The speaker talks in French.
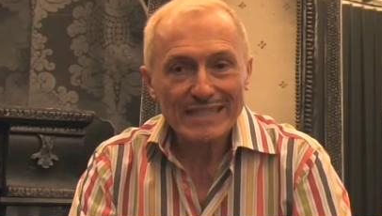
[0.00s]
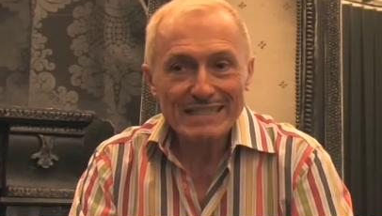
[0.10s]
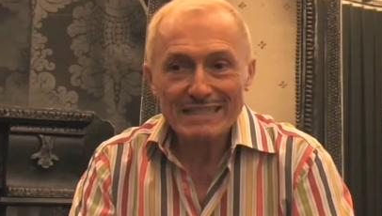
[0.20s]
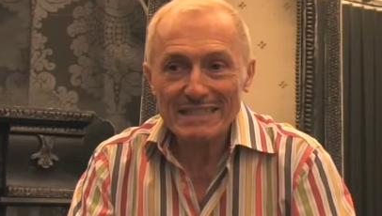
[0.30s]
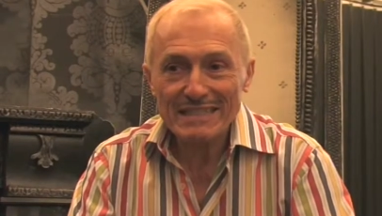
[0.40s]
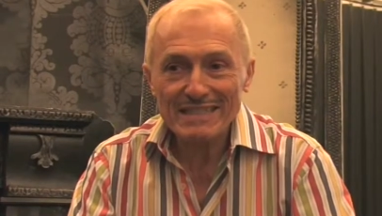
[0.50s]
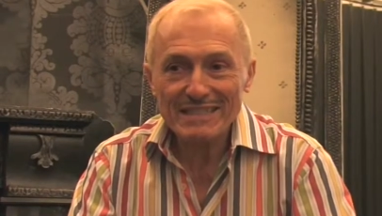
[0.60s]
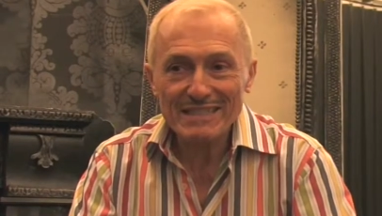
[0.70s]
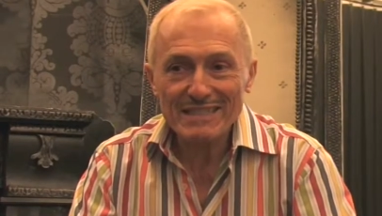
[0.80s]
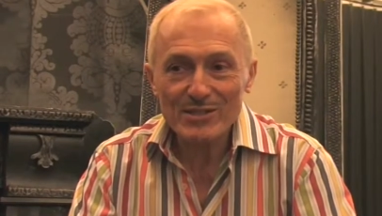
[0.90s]

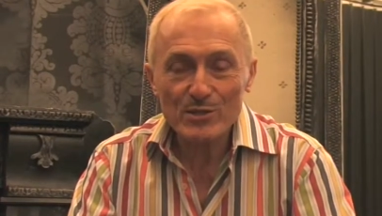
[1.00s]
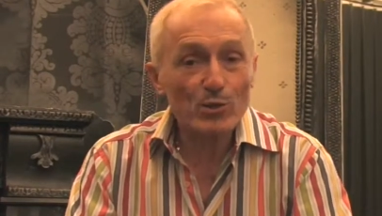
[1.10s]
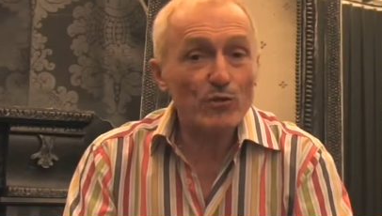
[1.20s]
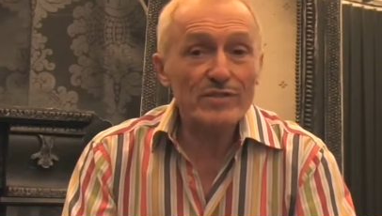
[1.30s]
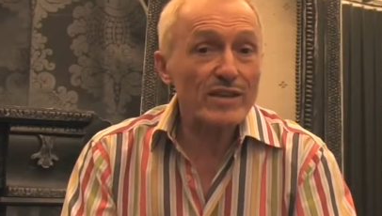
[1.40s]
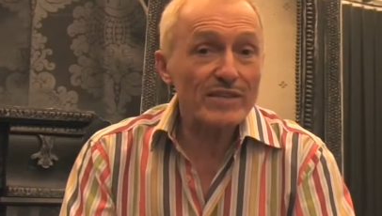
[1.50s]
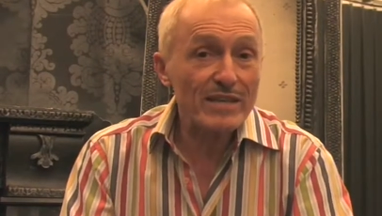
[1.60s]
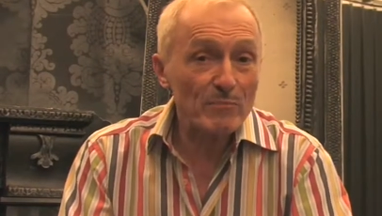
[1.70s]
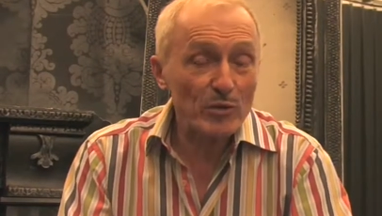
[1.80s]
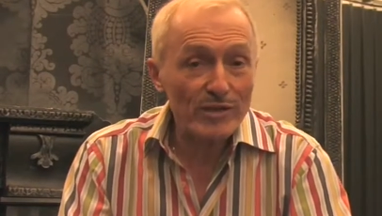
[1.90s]
dit ce que vous
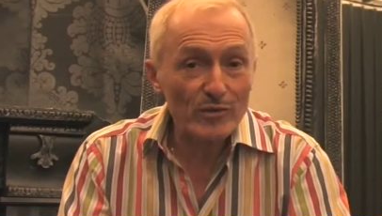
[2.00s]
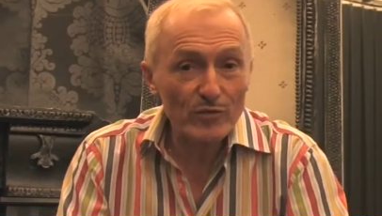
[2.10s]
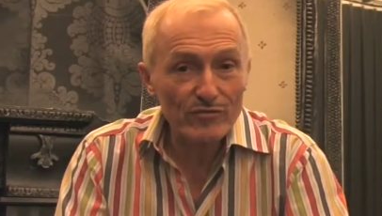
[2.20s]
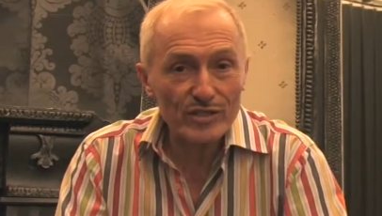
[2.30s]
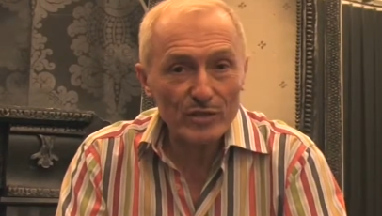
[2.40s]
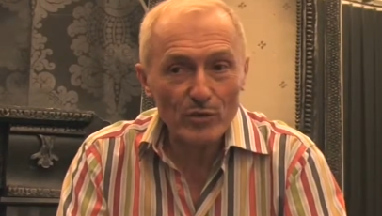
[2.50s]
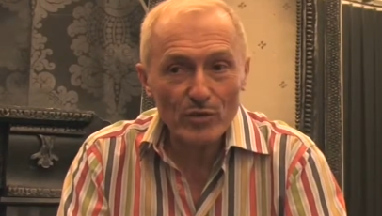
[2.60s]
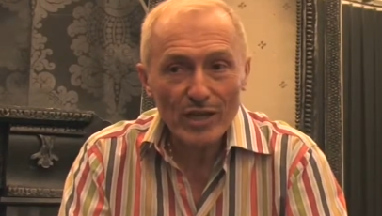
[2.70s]
aviez peut-être envie